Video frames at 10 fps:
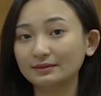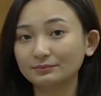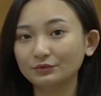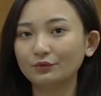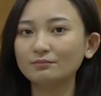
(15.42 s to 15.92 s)
tâm
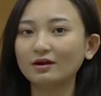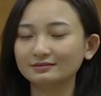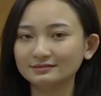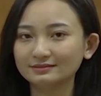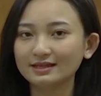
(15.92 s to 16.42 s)
của mọi
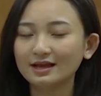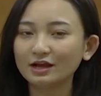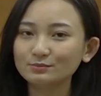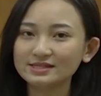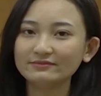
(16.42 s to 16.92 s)
người
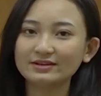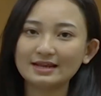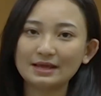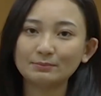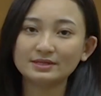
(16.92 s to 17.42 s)
không chỉ ở Việt
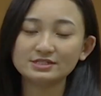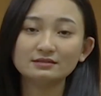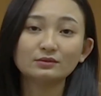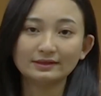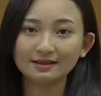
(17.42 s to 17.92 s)
Nam mà trên
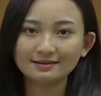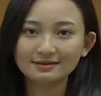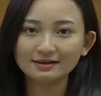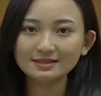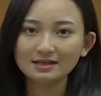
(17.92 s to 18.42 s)
toàn thế
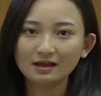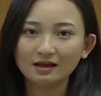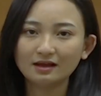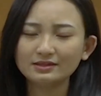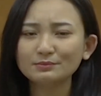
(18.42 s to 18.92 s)
giới
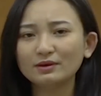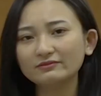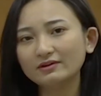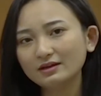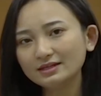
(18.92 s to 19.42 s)
uh, nhưng mà
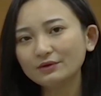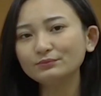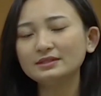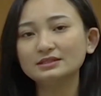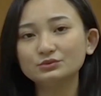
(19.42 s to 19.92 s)
với góc
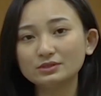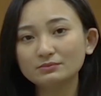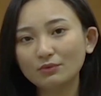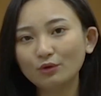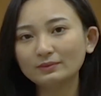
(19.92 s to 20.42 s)
nhìn
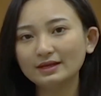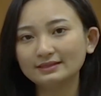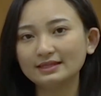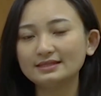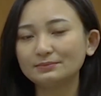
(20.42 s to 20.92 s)
chuyên môn
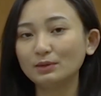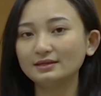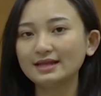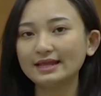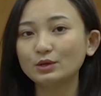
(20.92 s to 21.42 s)
thì dịch
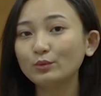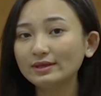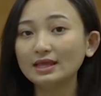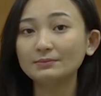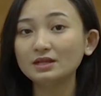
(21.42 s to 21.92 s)
bệnh này nguy
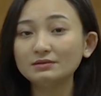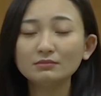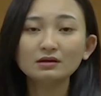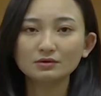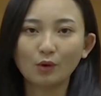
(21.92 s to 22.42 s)
hiểm đến
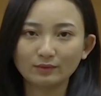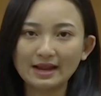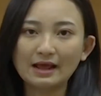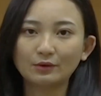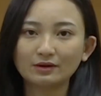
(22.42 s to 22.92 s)
mức độ
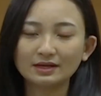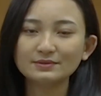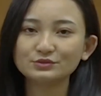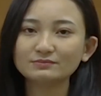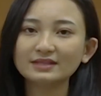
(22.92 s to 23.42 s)
nào để mà
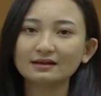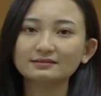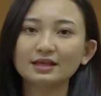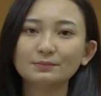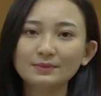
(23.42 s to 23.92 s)
chúng ta có
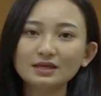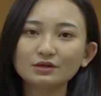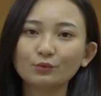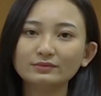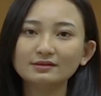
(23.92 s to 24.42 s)
thể biết
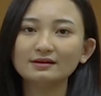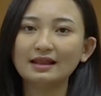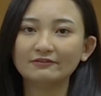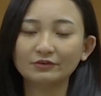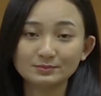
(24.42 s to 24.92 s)
cũng như
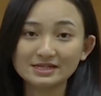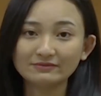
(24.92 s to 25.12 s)
là phòng tránh